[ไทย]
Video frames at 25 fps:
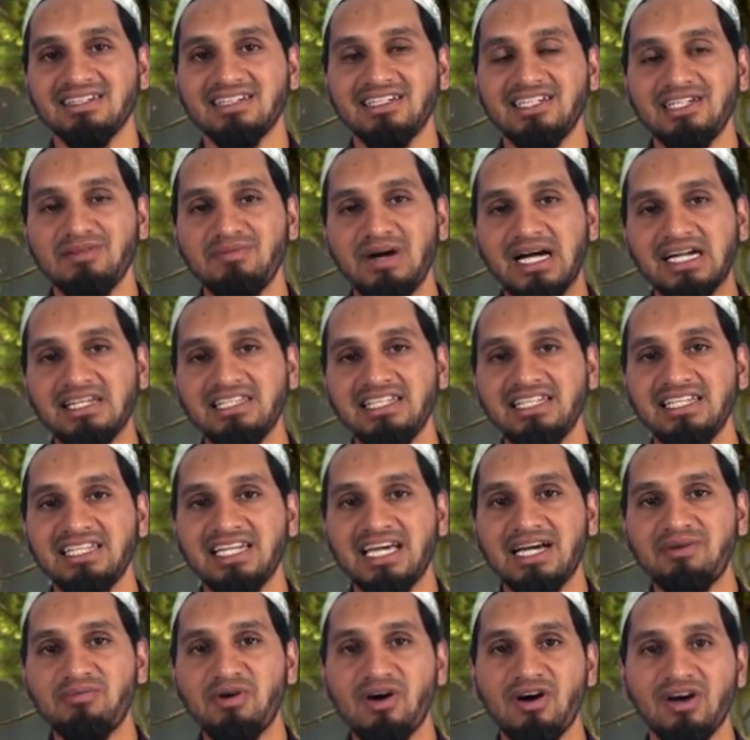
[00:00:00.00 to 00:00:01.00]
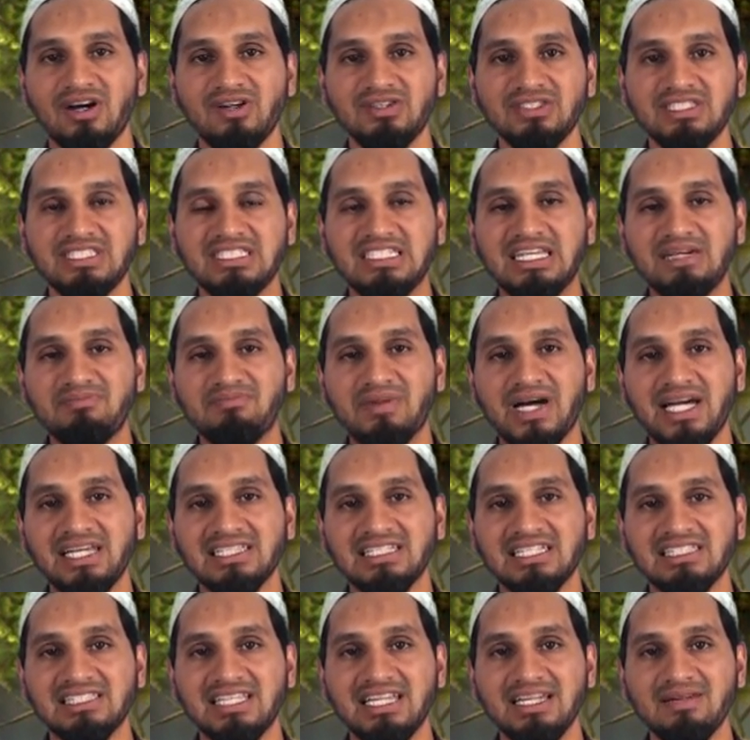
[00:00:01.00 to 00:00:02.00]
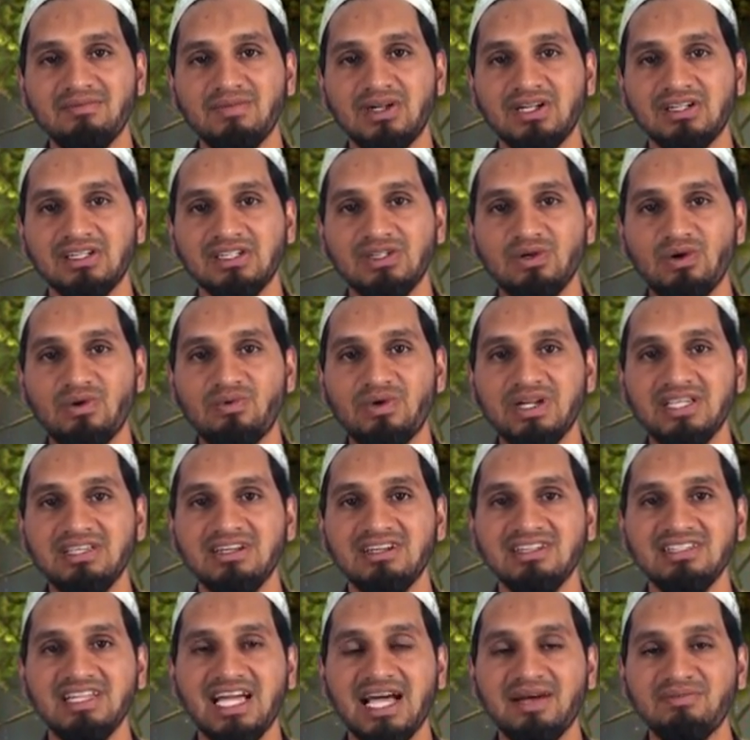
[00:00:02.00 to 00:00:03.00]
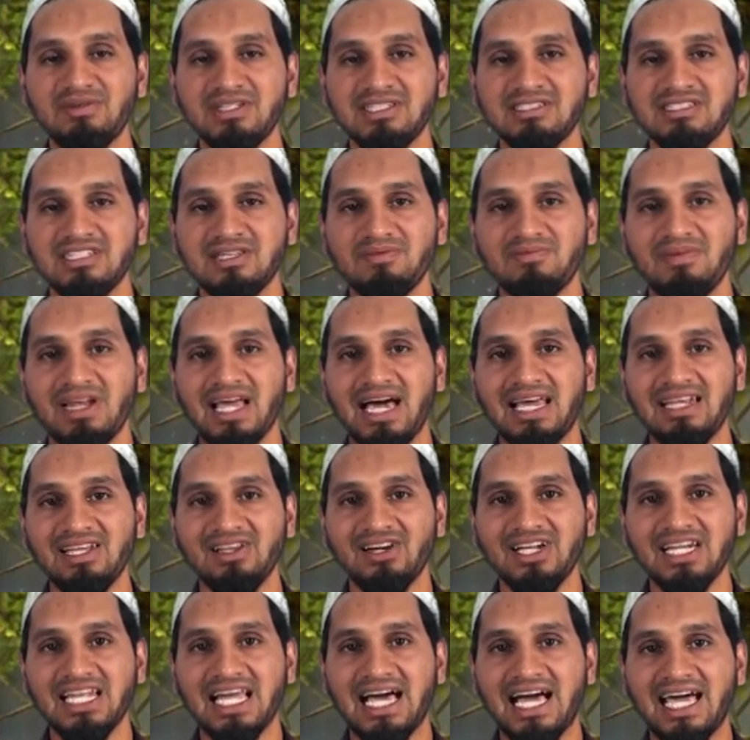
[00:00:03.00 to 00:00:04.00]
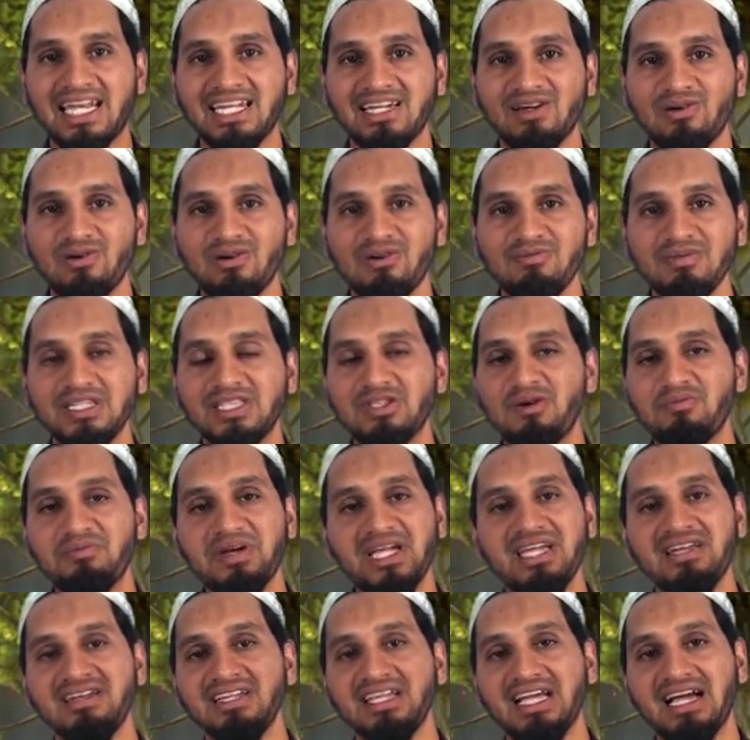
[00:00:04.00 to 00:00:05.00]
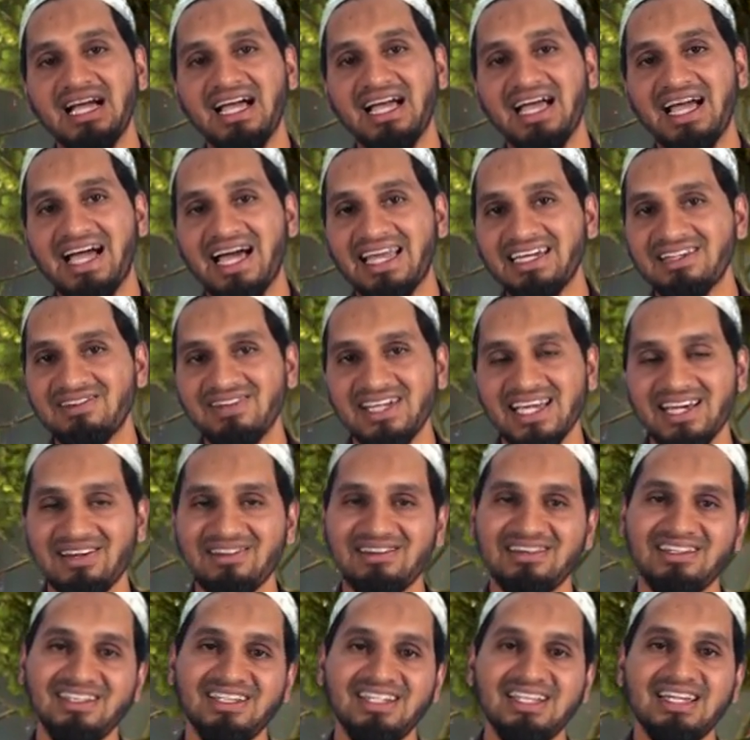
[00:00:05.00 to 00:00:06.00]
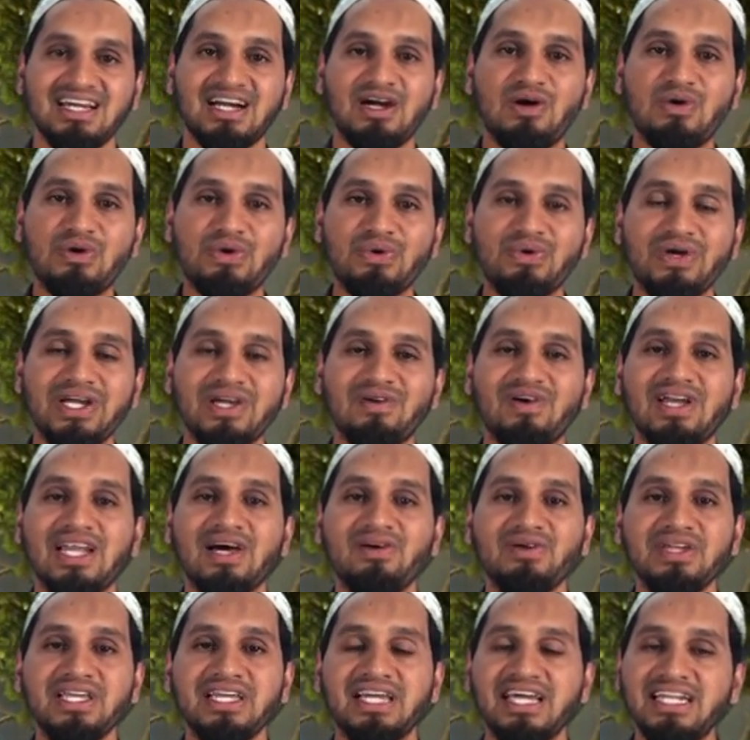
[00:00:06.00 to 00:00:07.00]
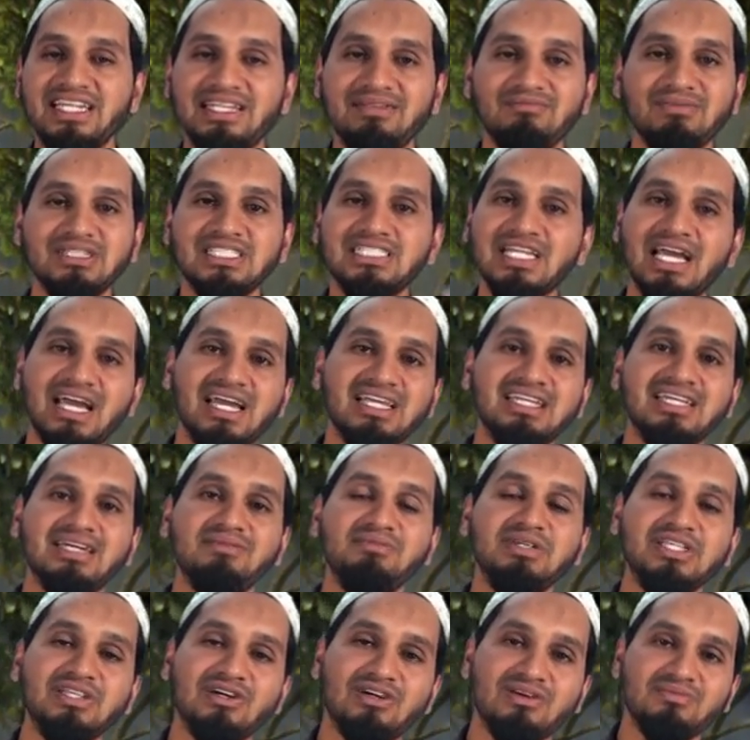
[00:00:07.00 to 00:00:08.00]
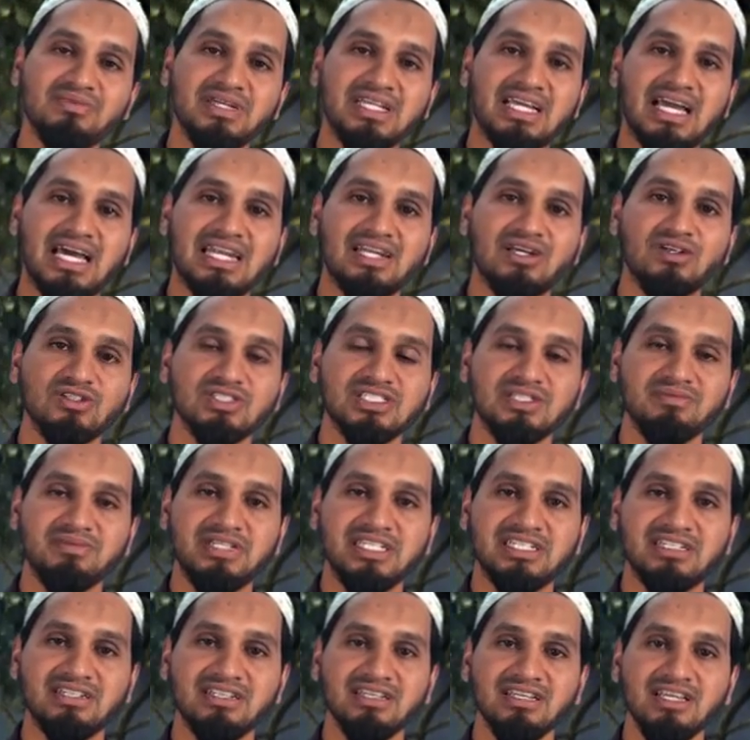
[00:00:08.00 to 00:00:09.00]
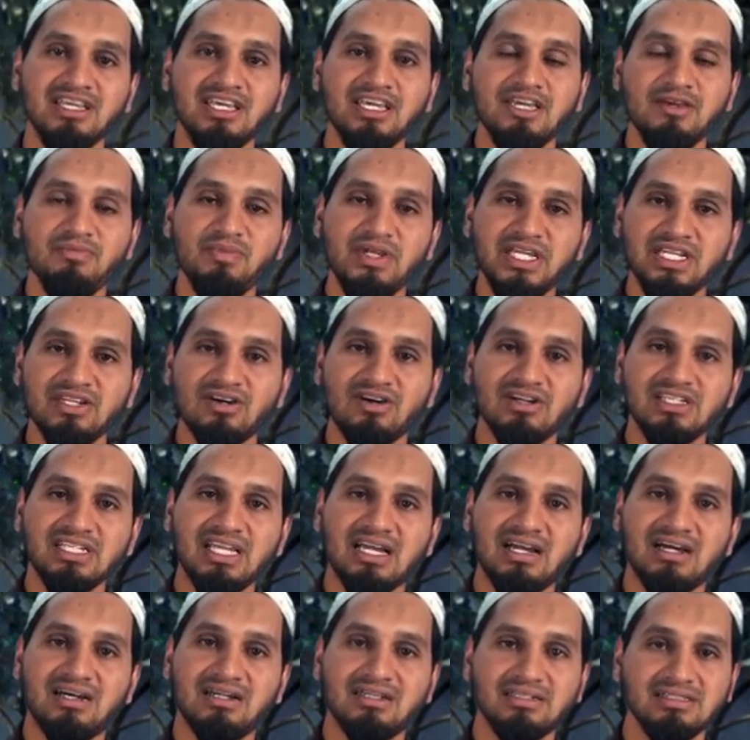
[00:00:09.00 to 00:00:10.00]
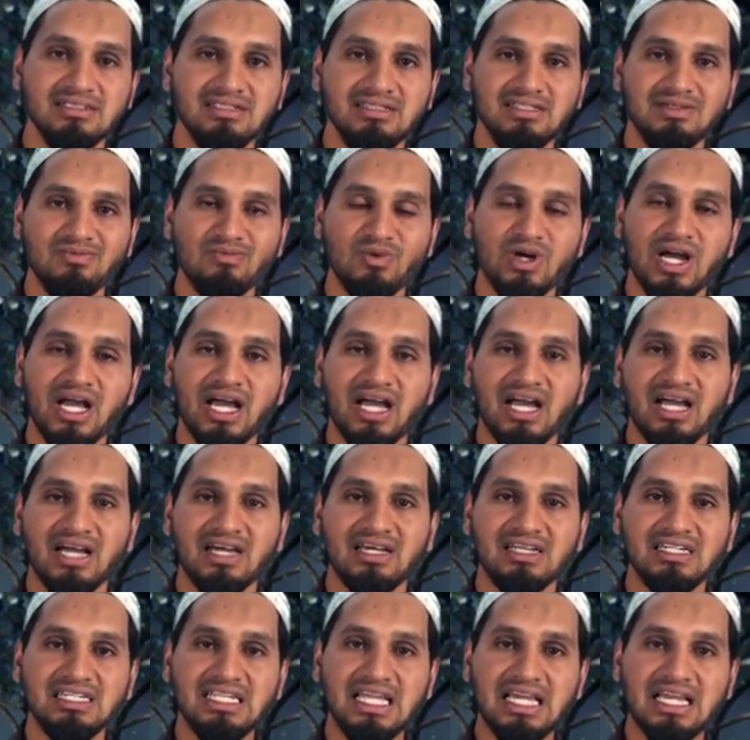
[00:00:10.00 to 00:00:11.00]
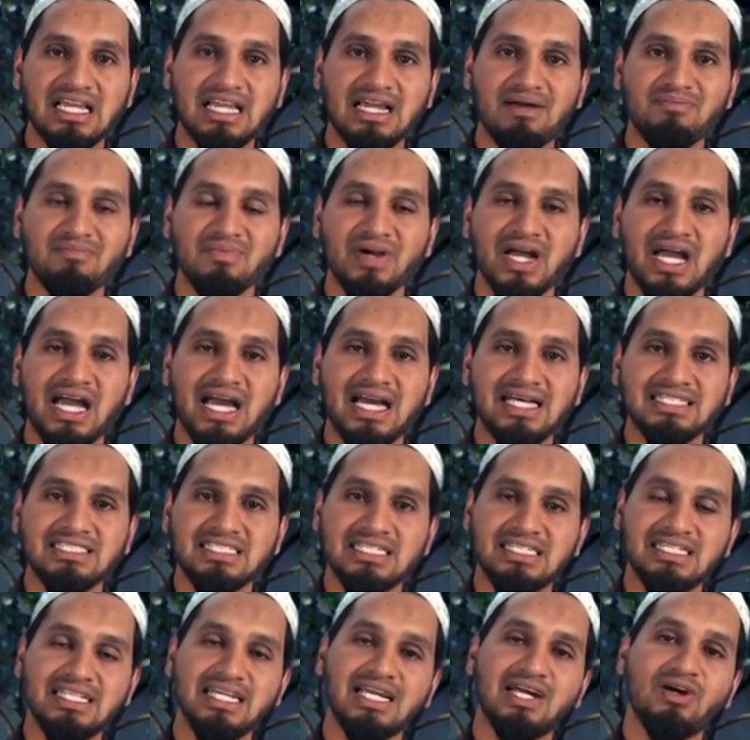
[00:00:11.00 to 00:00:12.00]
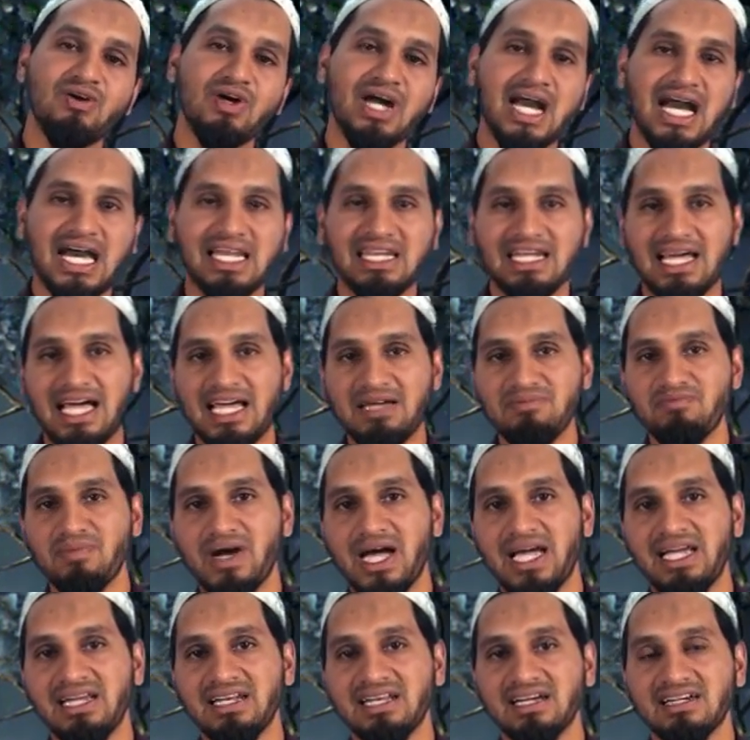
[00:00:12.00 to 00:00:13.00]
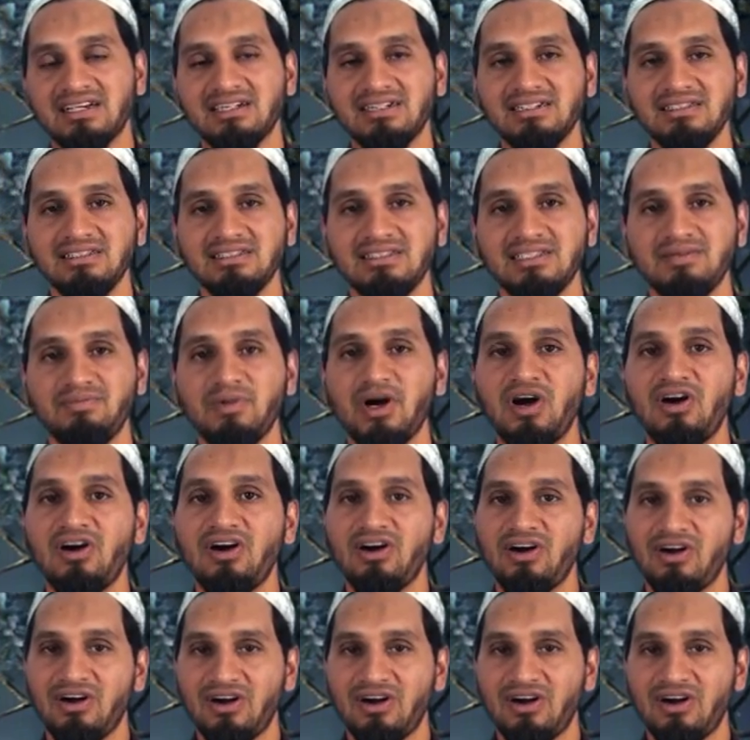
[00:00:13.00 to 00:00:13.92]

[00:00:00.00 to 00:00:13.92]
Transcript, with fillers: คือบางทีนะพ่อเขาเสียไปแต่ทิ้งมรดกไว้เยอะแยะเป็น 10 ล้านร้อยล้านเนี่ยโอ้ไม่ต้องไปเลี้ยงอาหารเขาแล้วเขารวยกว่าเราอีกอันนี้ไม่ใช่นะพี่น้องเป็นการเข้าใจผิด พี่น้องอย่าลืมว่าเด็กกำพร้าสิ่งที่เขาขาดหายไปนะก็คือพ่อ